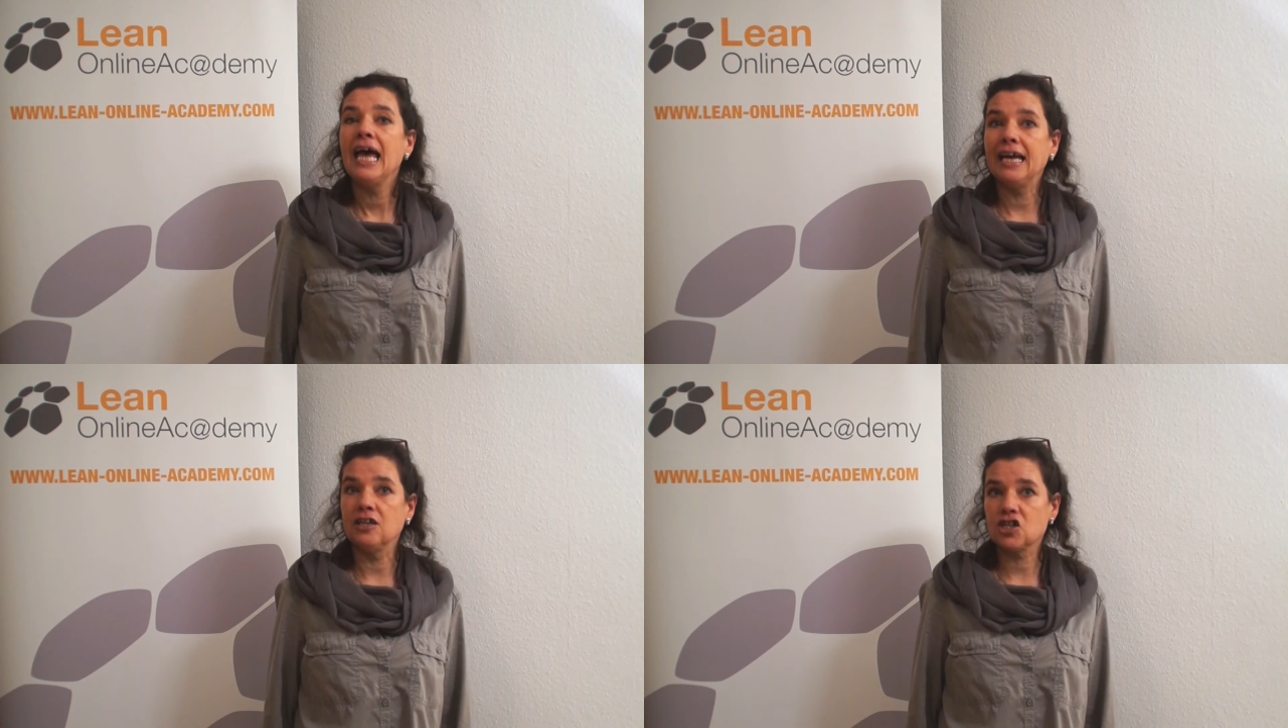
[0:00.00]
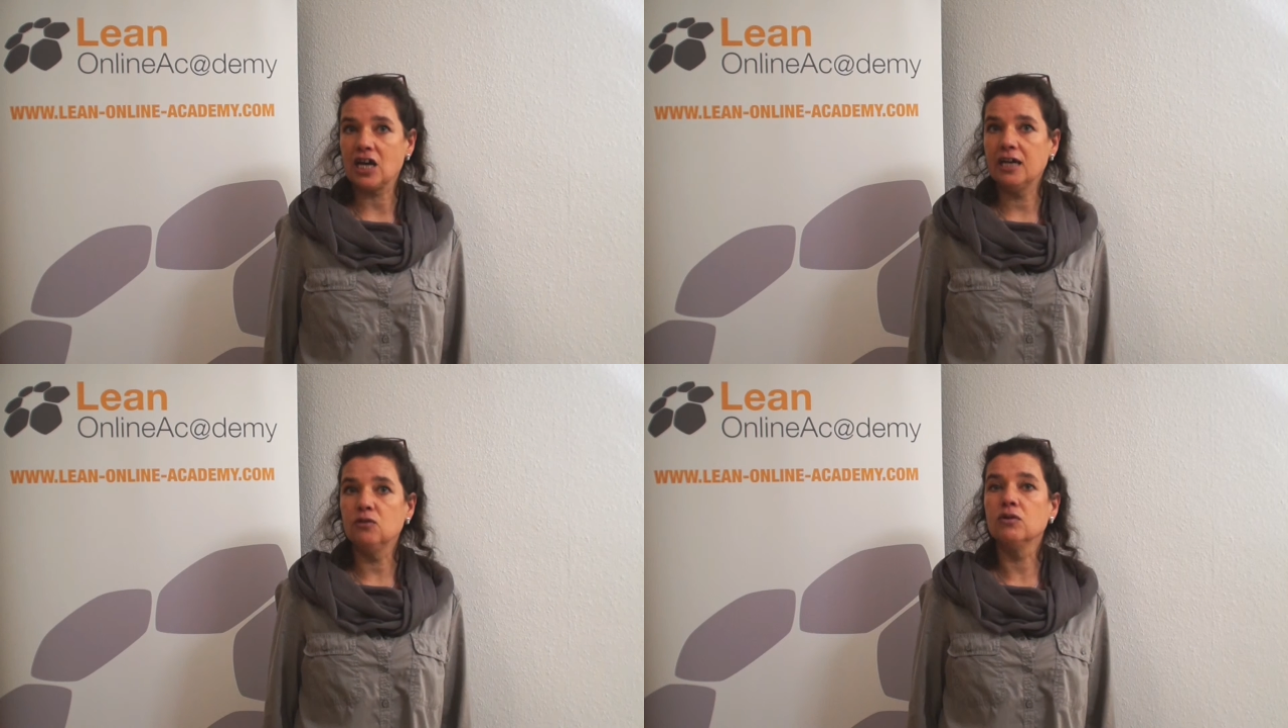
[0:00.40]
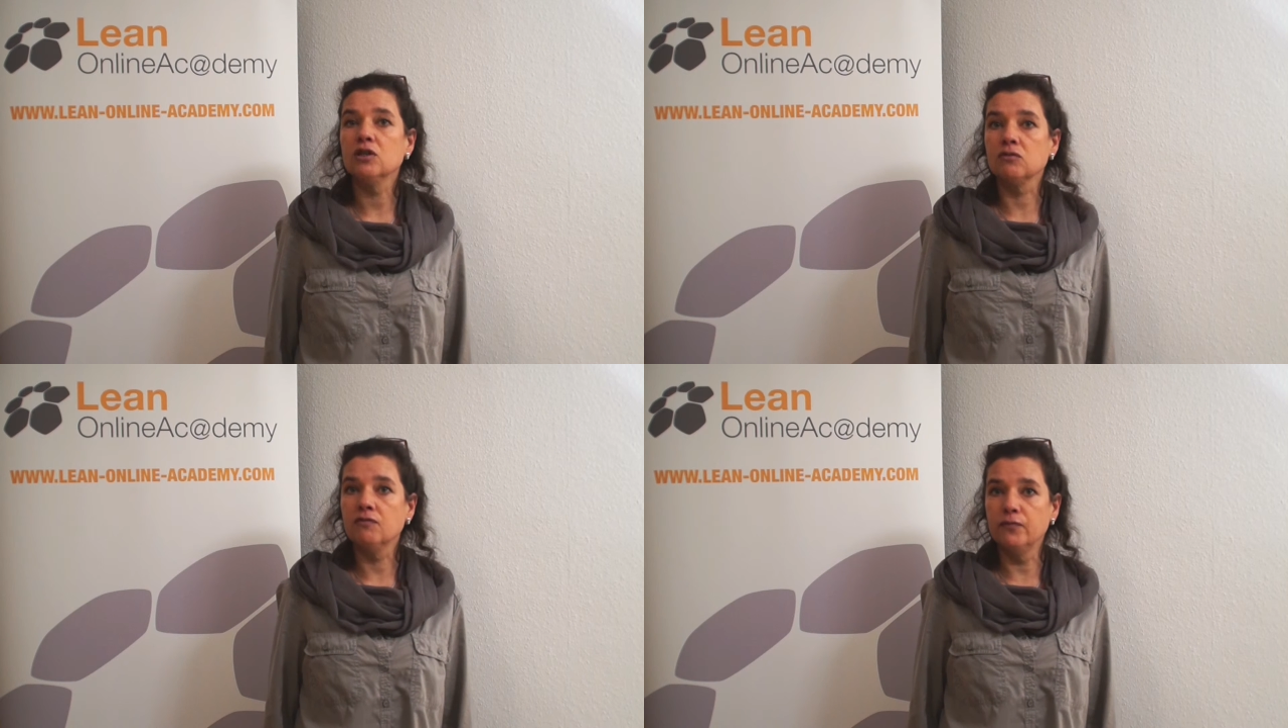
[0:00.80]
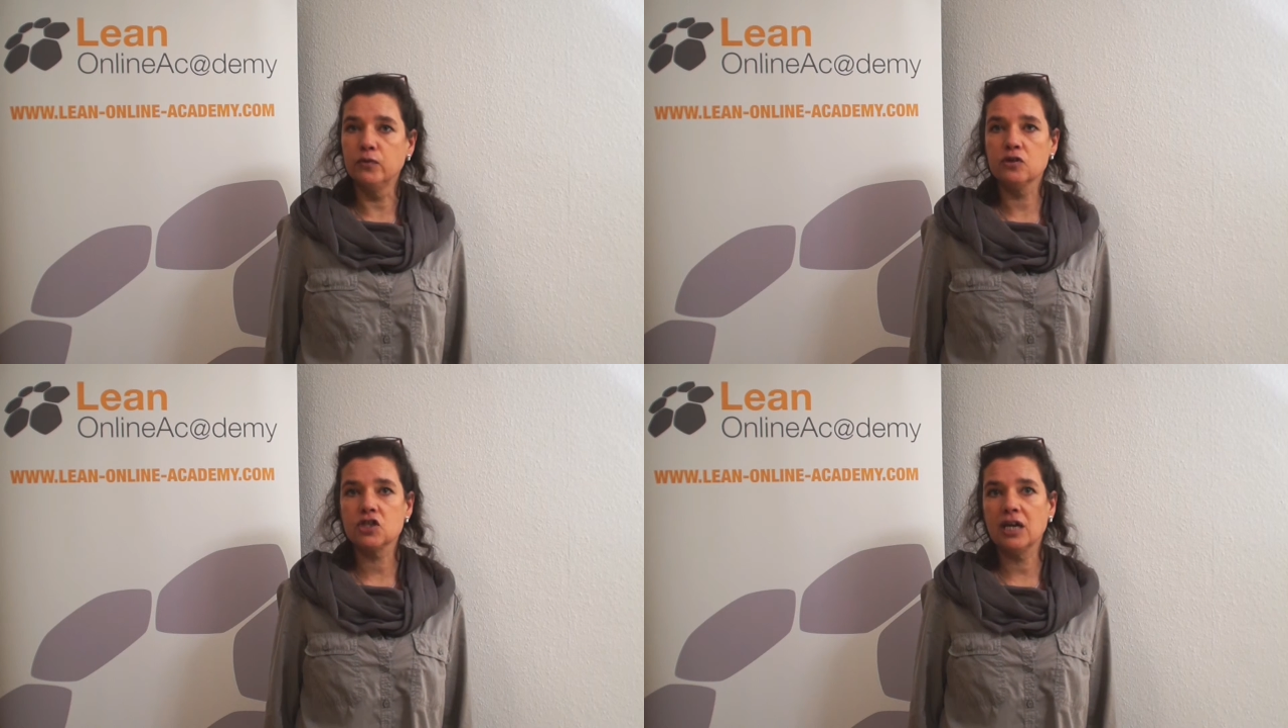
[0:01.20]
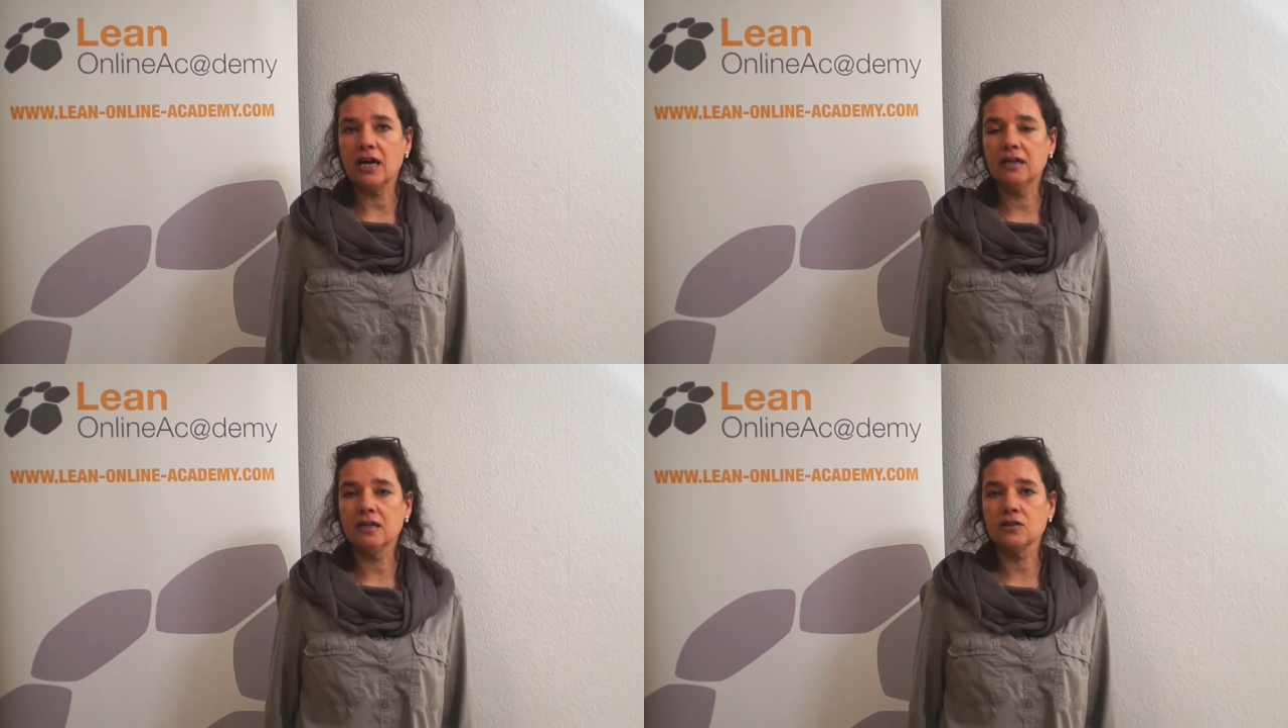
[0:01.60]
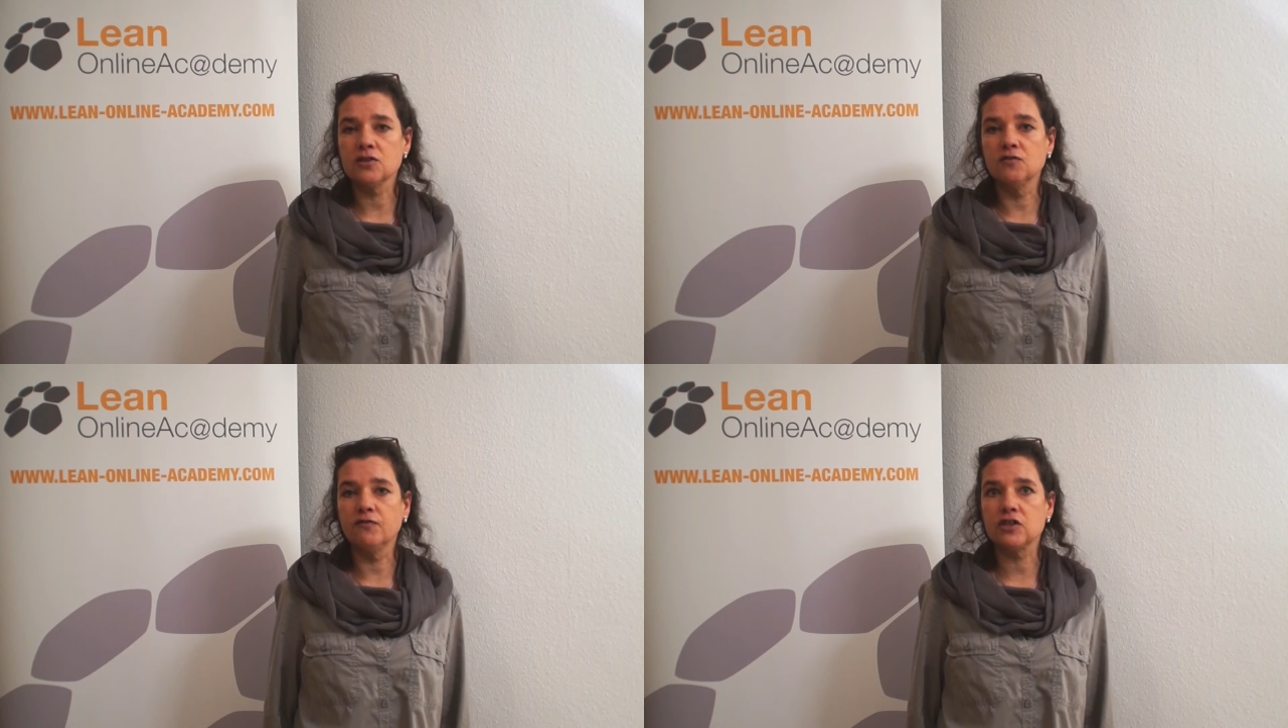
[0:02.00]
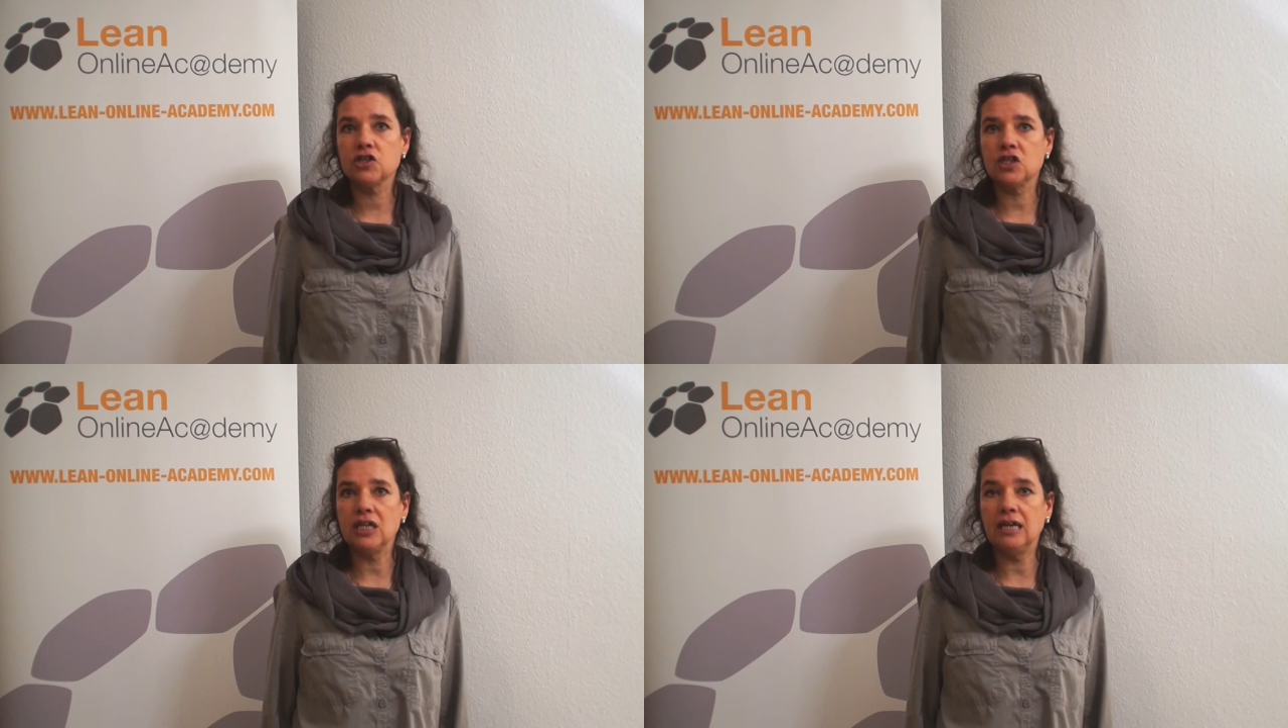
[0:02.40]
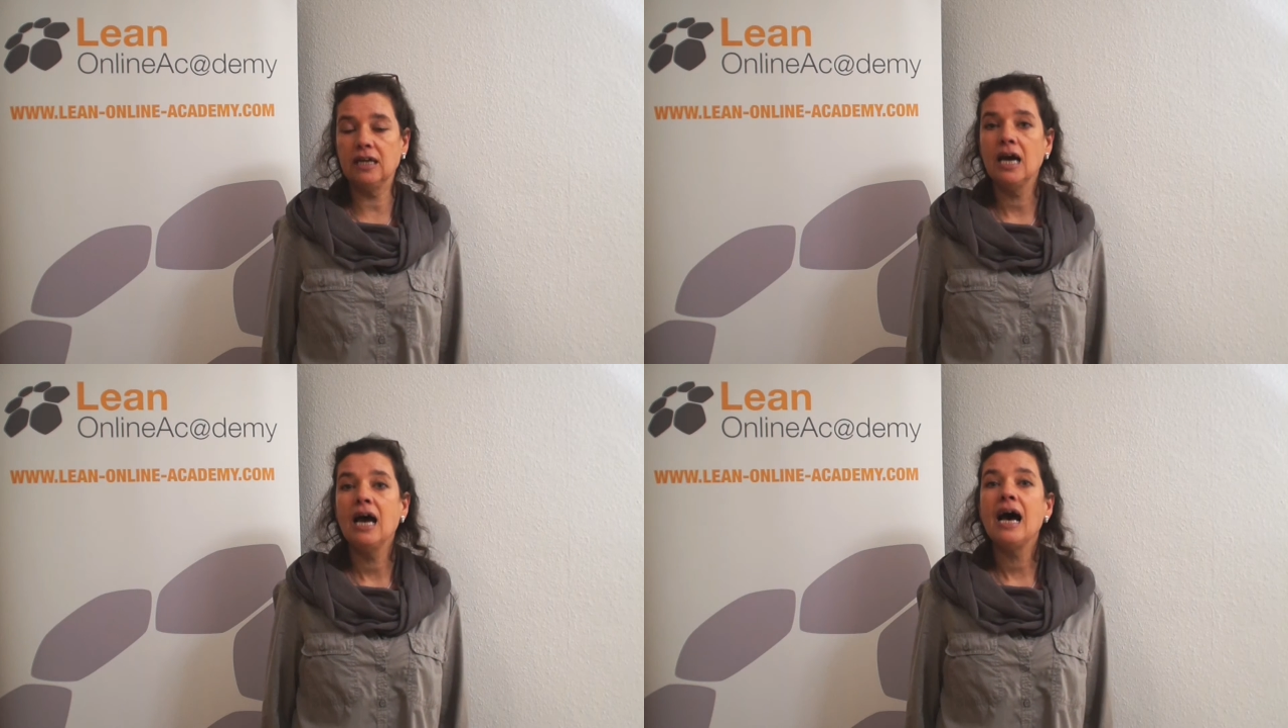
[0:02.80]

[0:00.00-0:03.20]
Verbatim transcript: Entscheidungen und Wünsche der anderen zu verstehen,